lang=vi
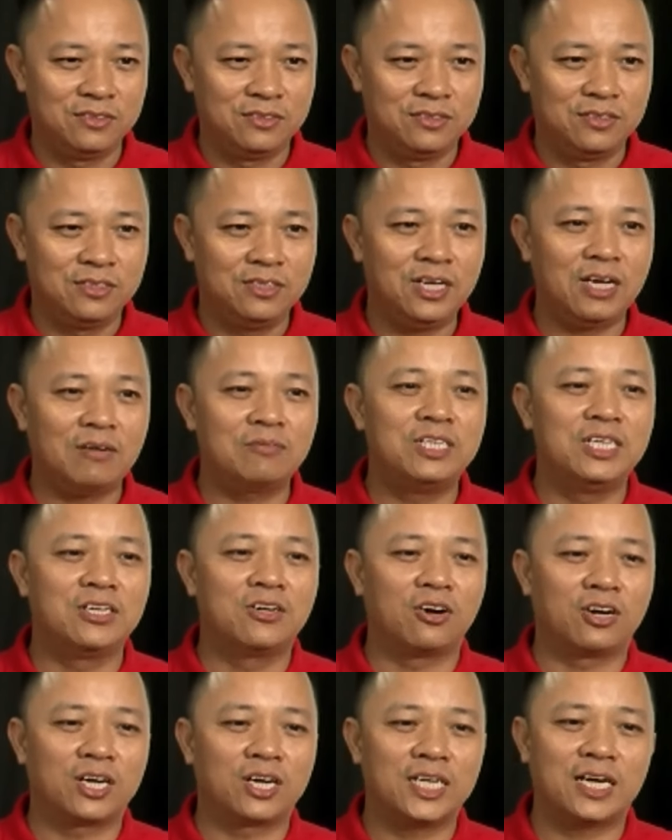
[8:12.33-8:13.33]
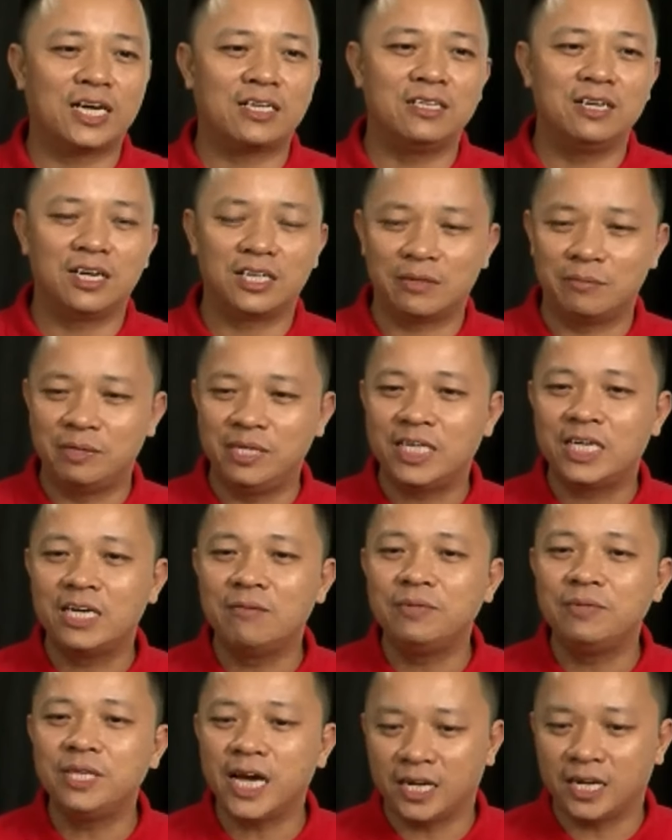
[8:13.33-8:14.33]
chứ làm gì có cái năng lượng để mình đi
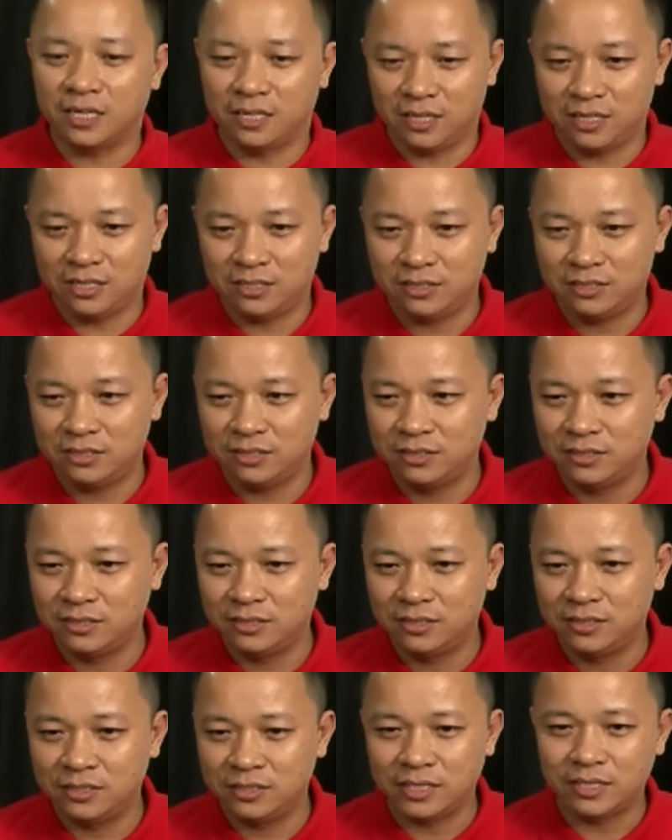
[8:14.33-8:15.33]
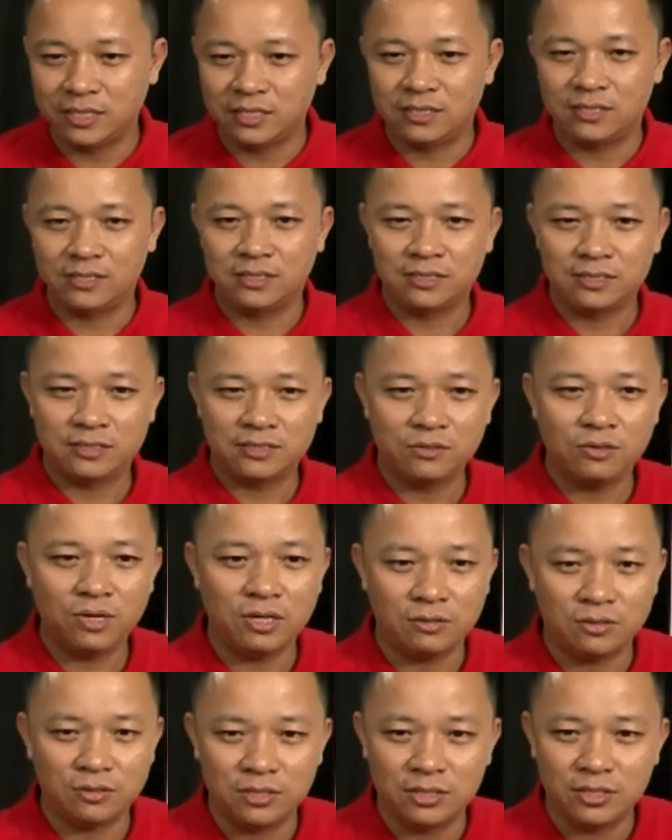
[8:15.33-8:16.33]
kiếm tiền nữa đúng
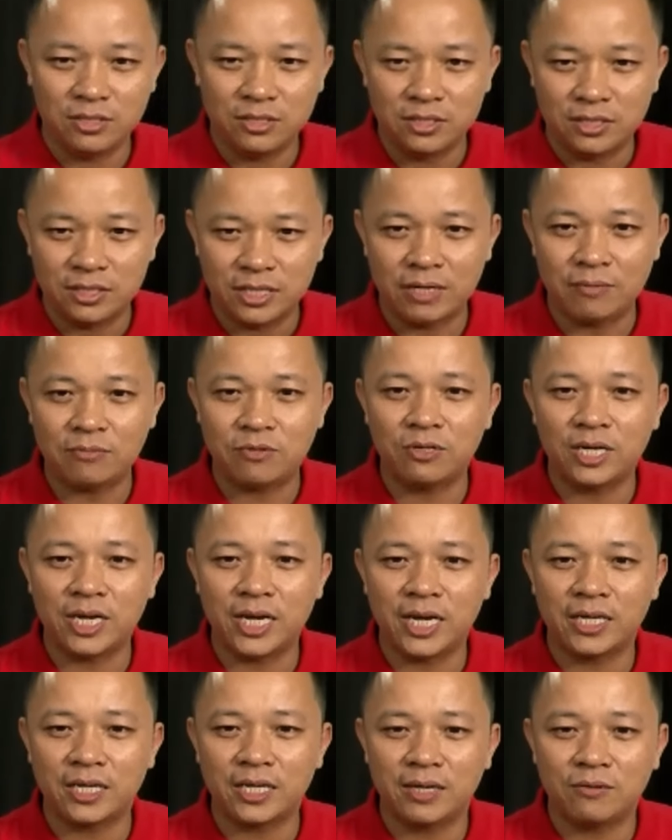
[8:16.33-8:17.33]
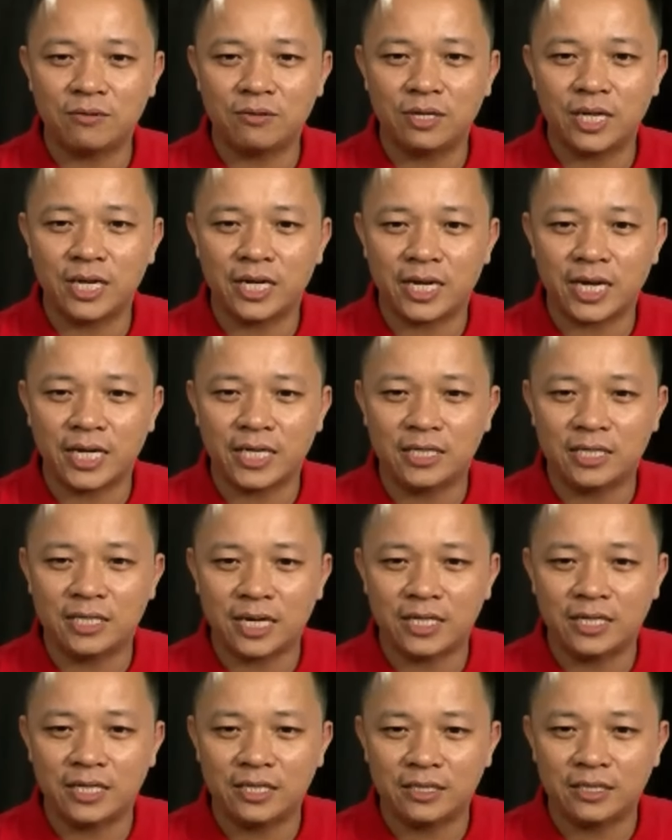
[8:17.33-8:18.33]
không em có nghe em có nghe anh
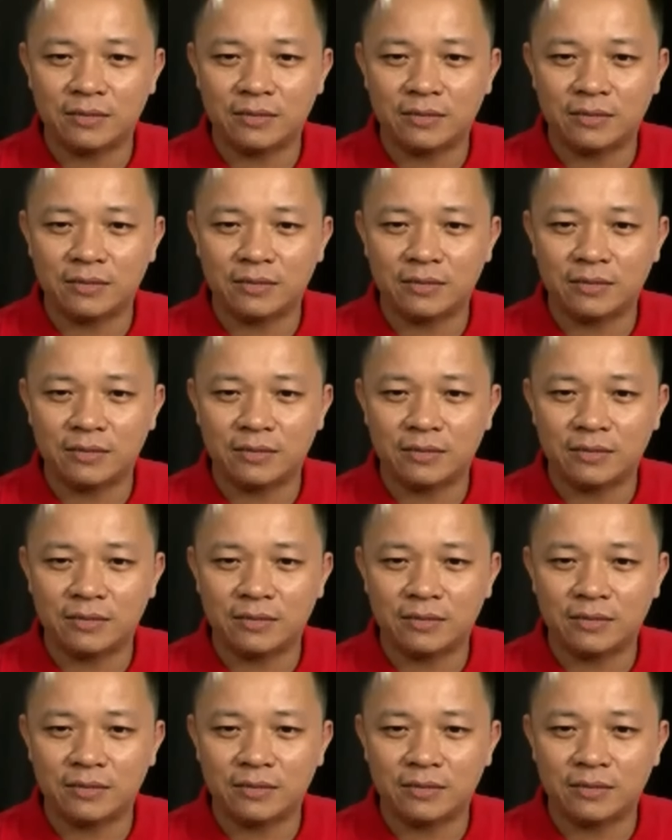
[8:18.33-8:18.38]
anh